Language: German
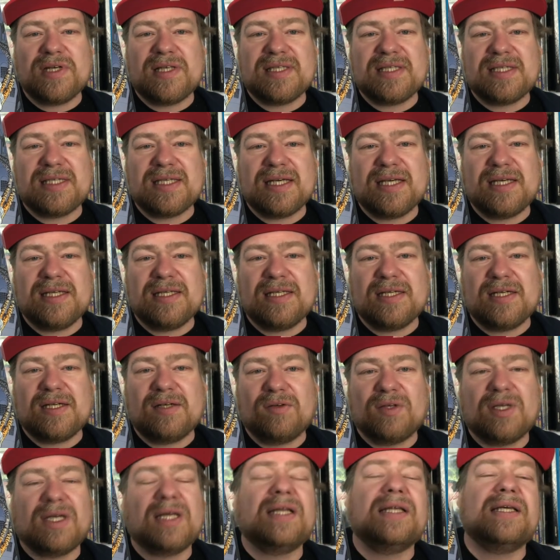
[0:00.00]
als Zeichner
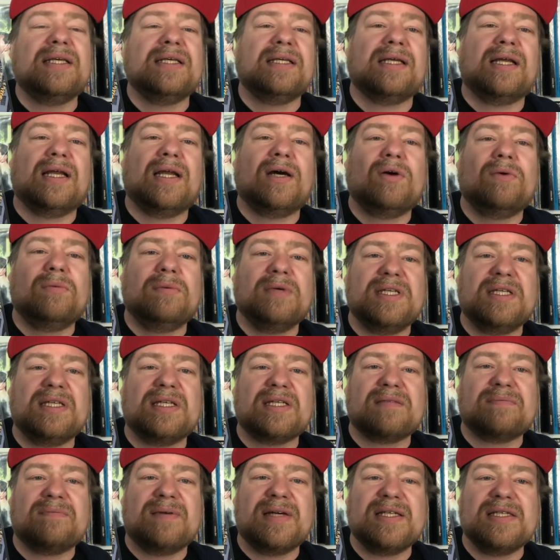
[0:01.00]
oder nicht, glaube ich,
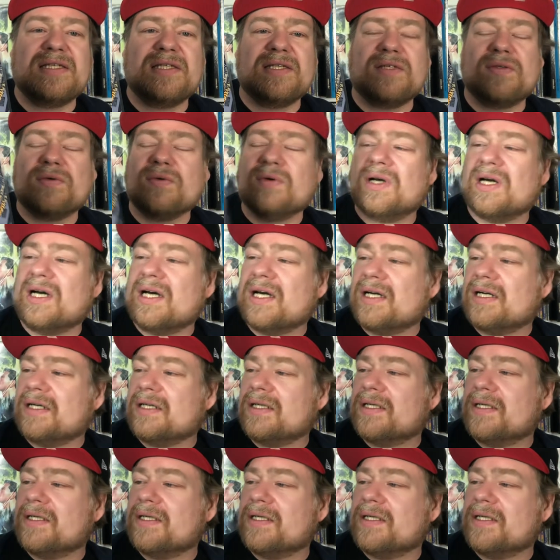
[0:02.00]
das weiß ich sogar.